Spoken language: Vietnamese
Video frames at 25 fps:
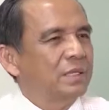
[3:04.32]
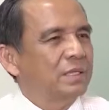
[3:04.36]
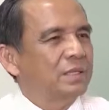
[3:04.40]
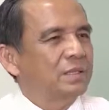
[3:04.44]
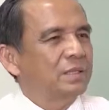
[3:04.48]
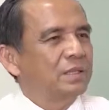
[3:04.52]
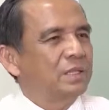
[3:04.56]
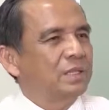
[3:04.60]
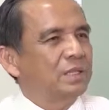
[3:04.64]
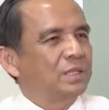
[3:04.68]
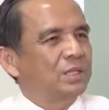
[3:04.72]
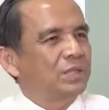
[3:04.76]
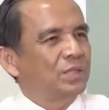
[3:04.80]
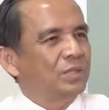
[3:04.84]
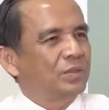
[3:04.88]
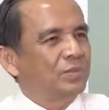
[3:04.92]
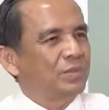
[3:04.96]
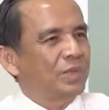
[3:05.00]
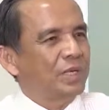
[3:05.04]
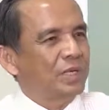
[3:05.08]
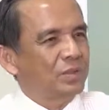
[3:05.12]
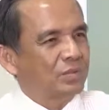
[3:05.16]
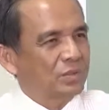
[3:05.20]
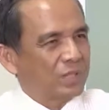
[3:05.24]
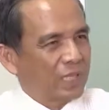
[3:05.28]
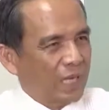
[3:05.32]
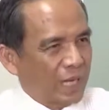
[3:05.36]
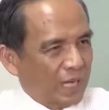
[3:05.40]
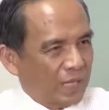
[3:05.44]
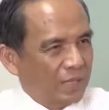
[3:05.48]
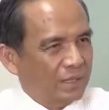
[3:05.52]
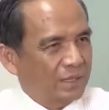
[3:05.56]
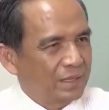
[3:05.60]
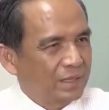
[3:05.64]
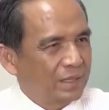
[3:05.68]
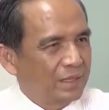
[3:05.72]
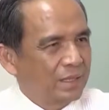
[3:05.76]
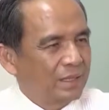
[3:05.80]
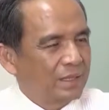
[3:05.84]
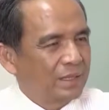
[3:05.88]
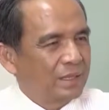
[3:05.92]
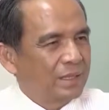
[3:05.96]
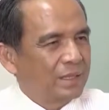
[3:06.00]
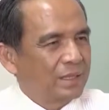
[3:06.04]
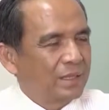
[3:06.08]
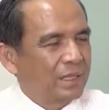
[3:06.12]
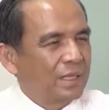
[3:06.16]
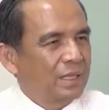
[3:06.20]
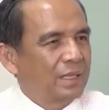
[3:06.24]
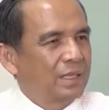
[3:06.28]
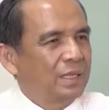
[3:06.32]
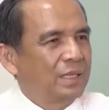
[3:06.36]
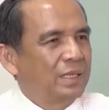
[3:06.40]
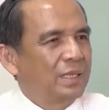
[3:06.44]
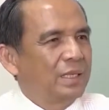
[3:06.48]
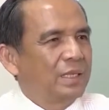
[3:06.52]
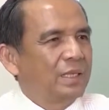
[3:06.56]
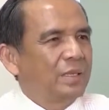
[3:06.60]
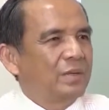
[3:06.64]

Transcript: trên thị trường bất động sản. À,